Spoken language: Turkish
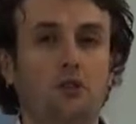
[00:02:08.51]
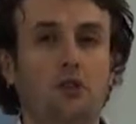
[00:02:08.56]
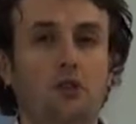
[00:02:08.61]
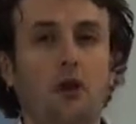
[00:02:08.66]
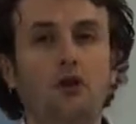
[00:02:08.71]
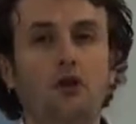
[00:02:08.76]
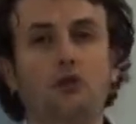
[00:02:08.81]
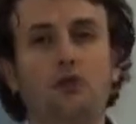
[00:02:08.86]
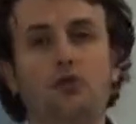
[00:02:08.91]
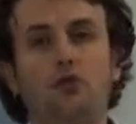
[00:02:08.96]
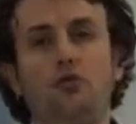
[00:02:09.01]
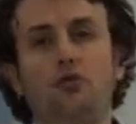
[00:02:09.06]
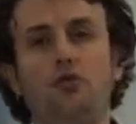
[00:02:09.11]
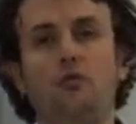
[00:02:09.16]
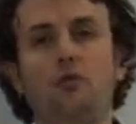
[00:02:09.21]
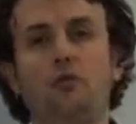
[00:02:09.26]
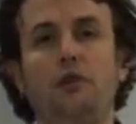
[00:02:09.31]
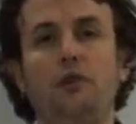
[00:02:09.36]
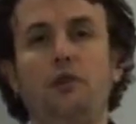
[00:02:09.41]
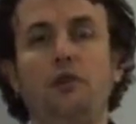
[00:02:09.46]

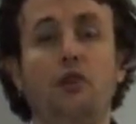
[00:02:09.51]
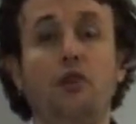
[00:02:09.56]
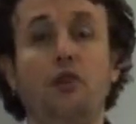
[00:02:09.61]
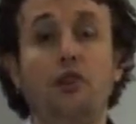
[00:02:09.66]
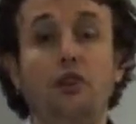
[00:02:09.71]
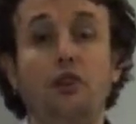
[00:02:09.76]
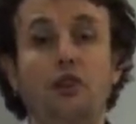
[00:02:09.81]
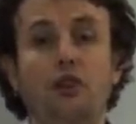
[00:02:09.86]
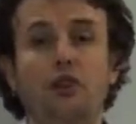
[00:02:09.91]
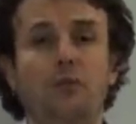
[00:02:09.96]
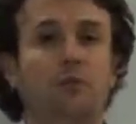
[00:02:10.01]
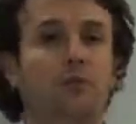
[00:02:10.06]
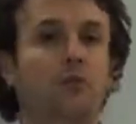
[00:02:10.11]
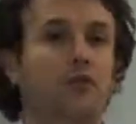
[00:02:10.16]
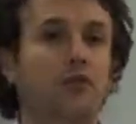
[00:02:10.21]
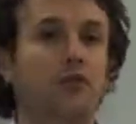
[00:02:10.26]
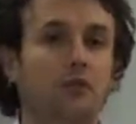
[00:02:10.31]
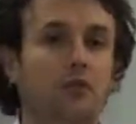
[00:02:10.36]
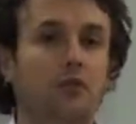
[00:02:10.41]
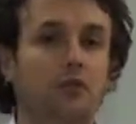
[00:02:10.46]
400 milyon yıllık
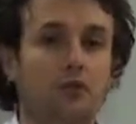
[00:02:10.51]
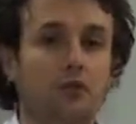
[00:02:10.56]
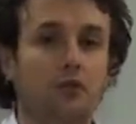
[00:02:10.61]
bir